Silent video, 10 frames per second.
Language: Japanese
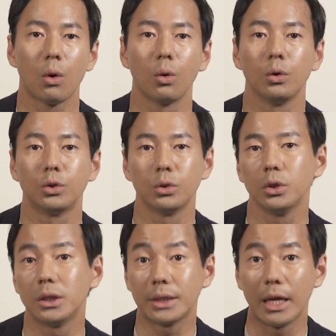この
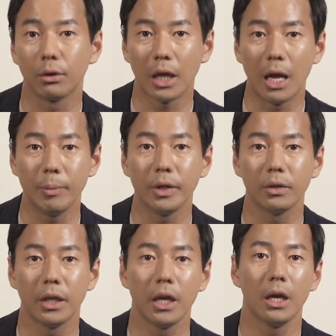11歳の
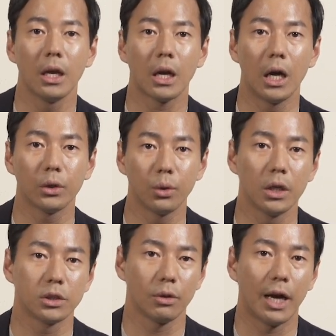タイミングで
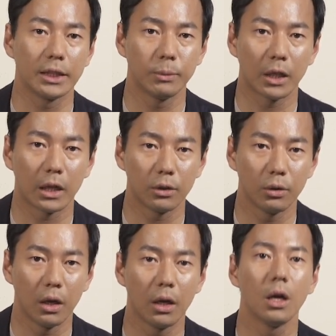カートレースを始めたかという
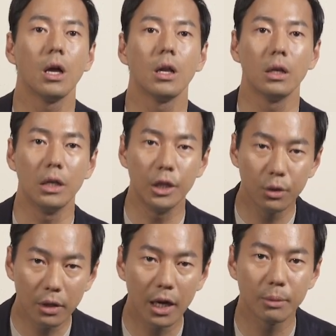のは理
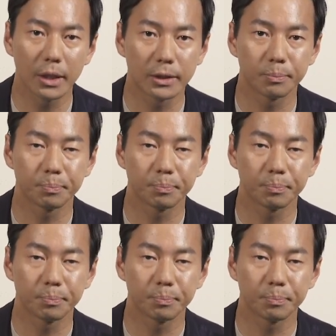由があります